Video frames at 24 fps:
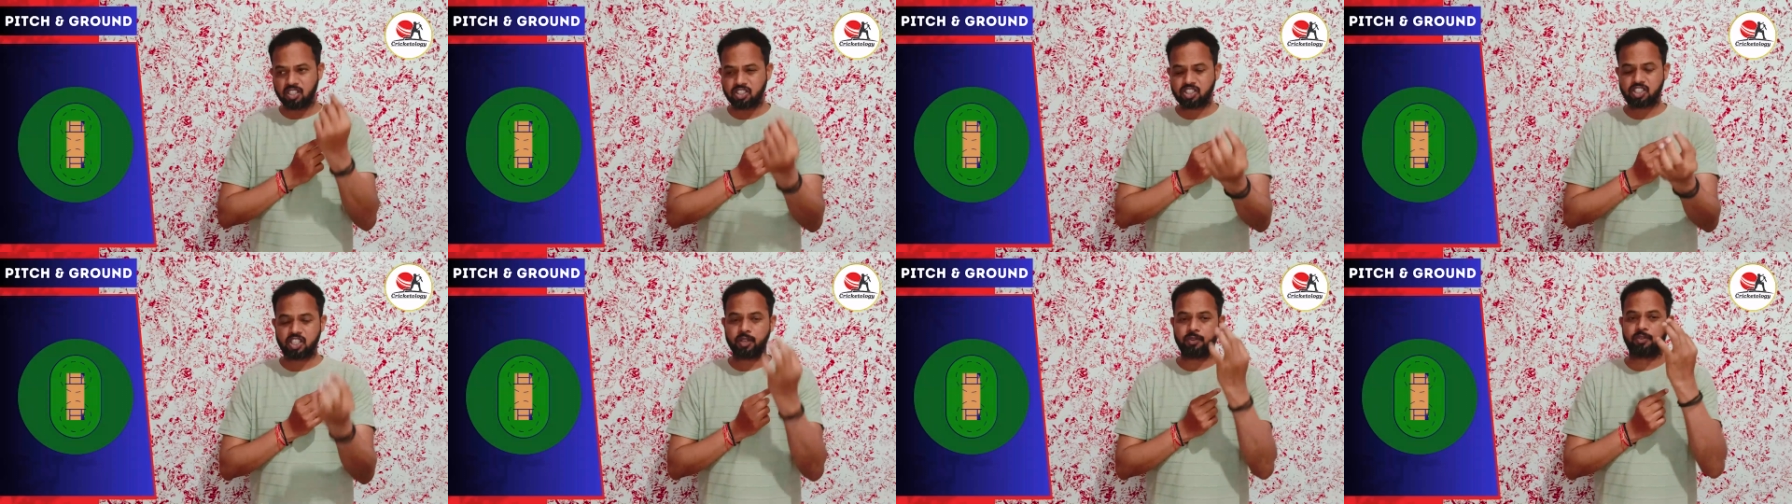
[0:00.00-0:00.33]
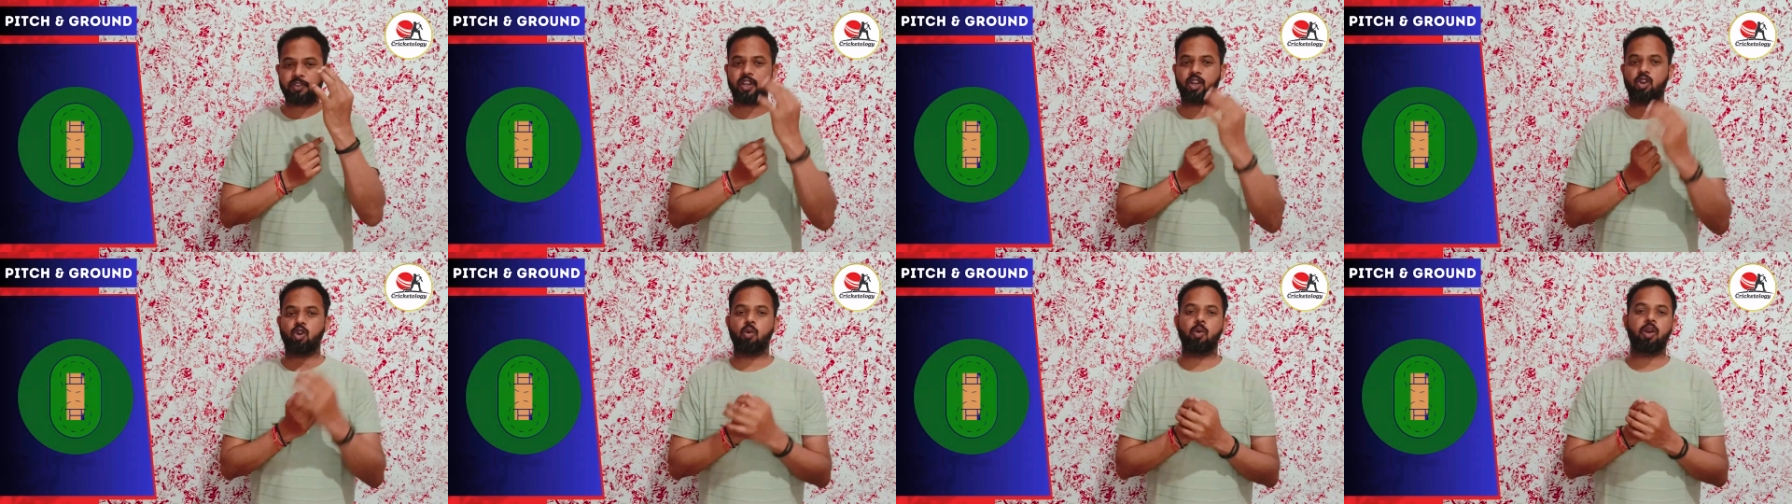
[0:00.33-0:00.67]
सिर्फ
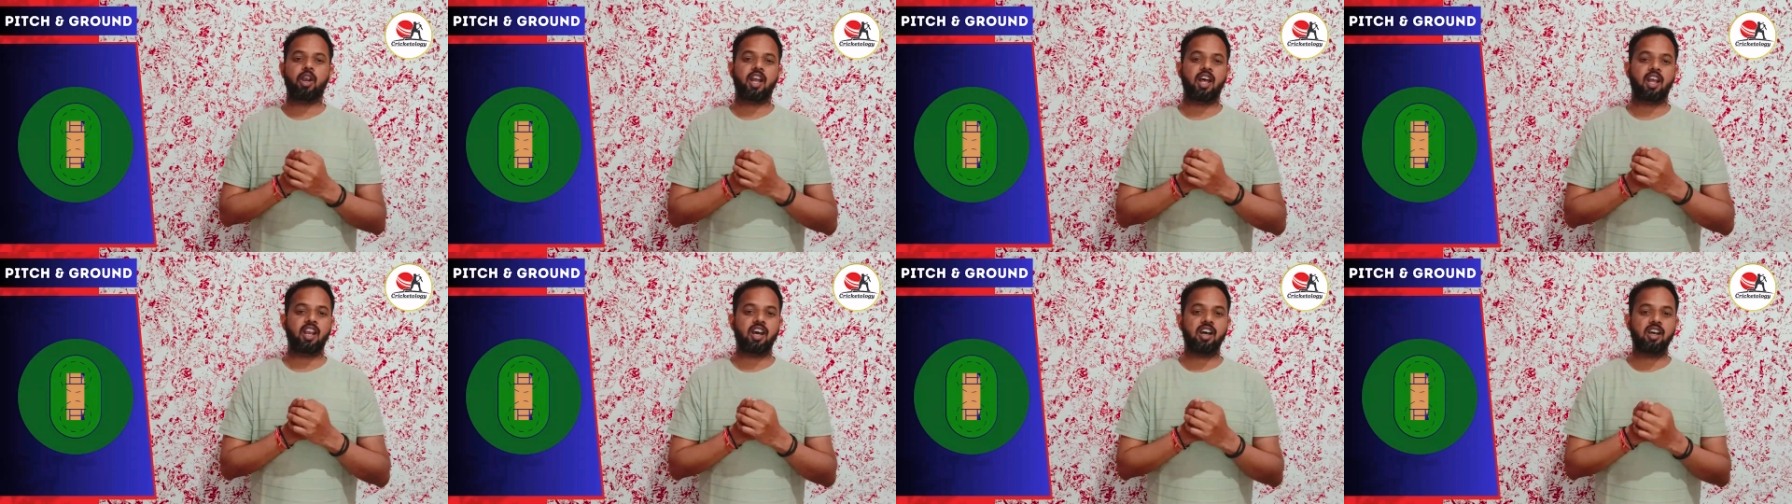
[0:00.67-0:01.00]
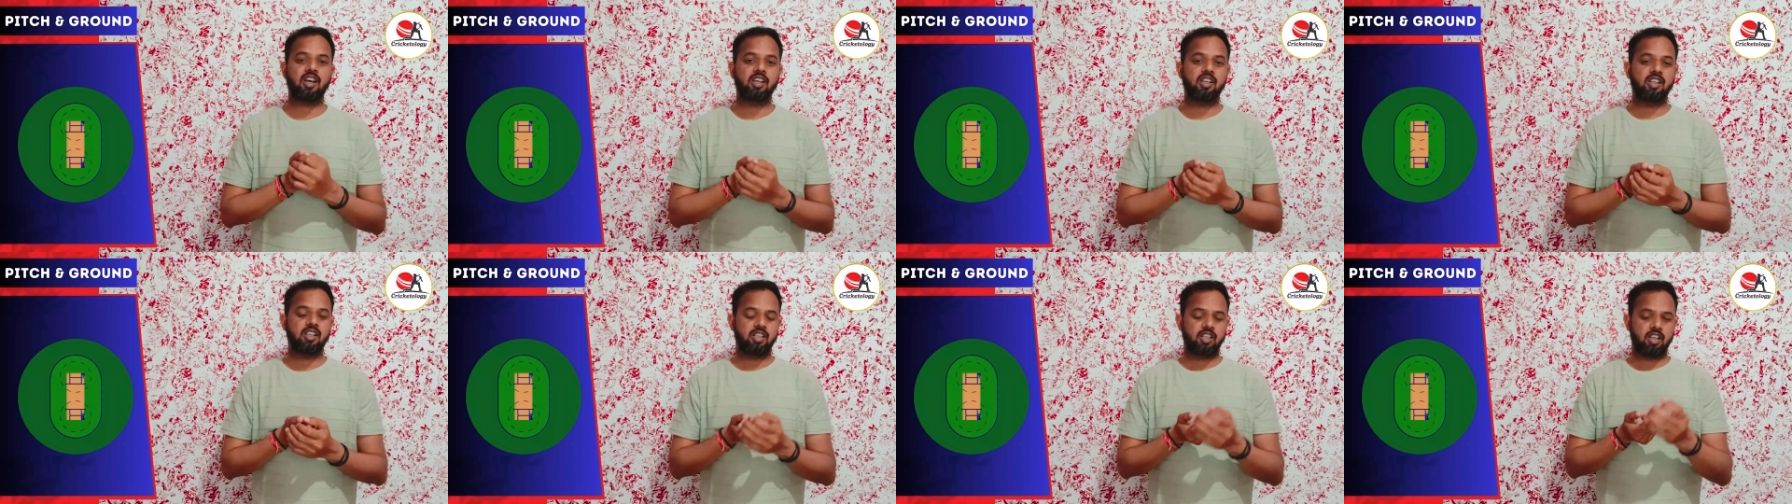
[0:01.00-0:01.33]
एक ओवर डाला
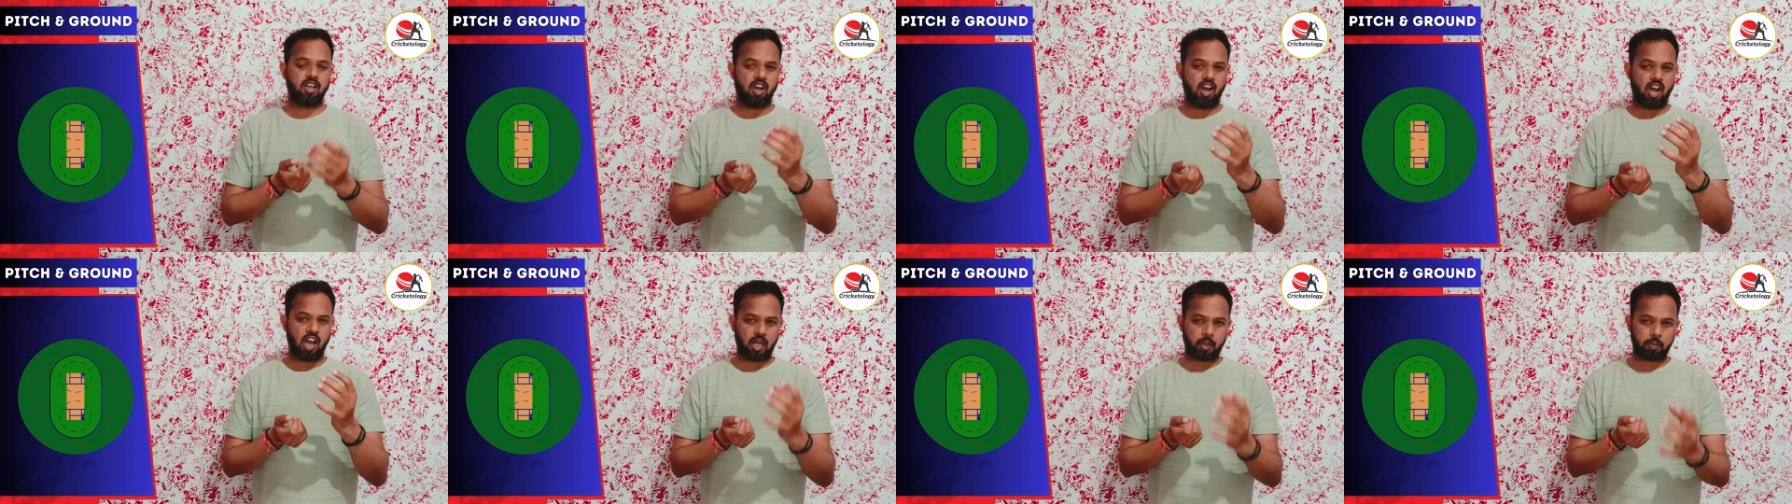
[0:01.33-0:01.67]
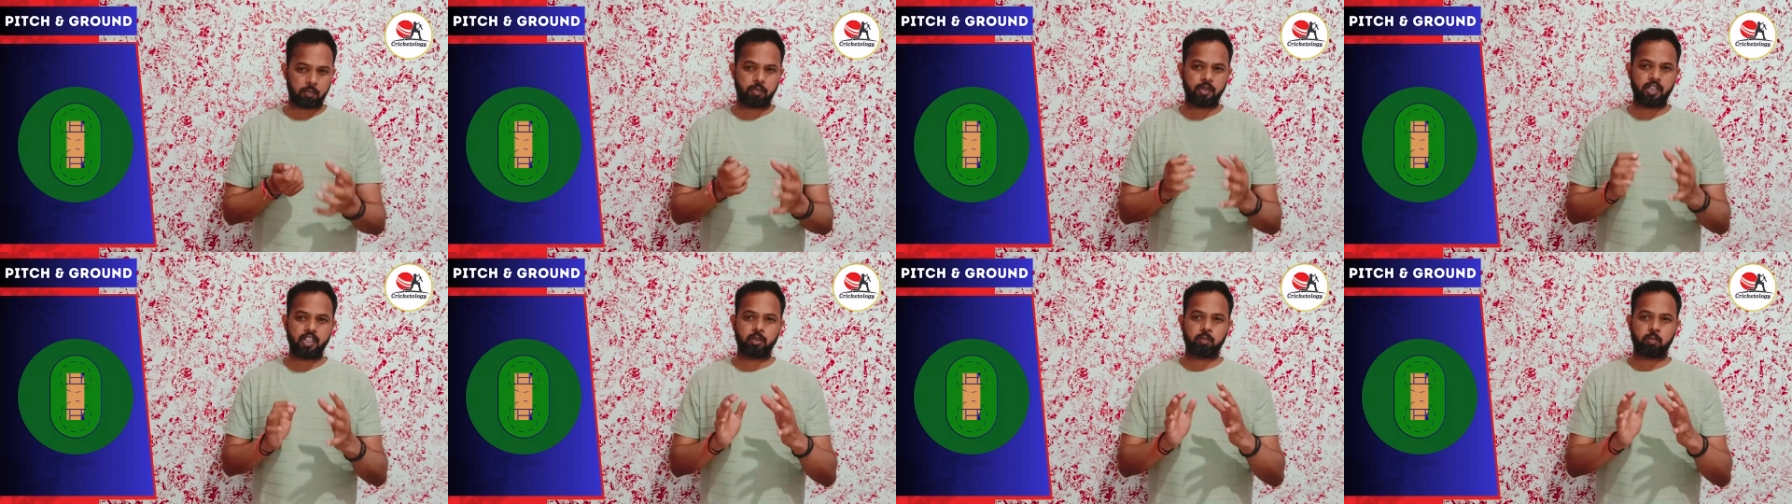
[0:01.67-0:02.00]

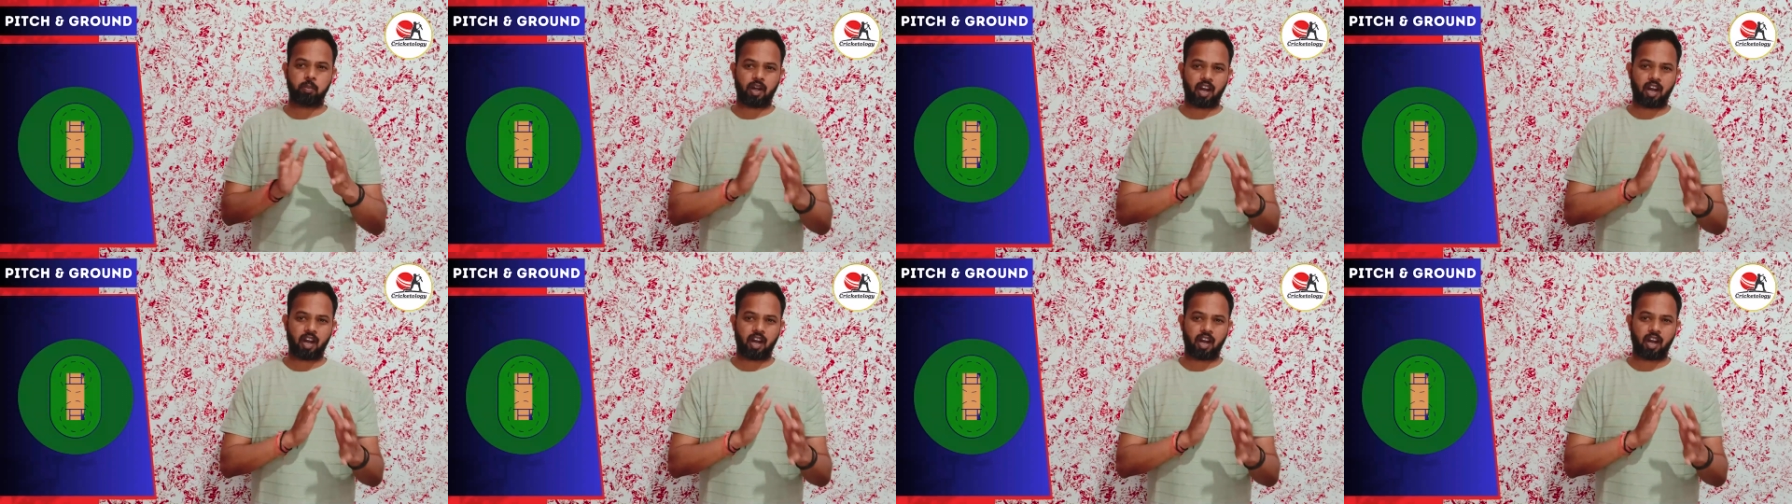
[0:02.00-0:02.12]
हरप्रीत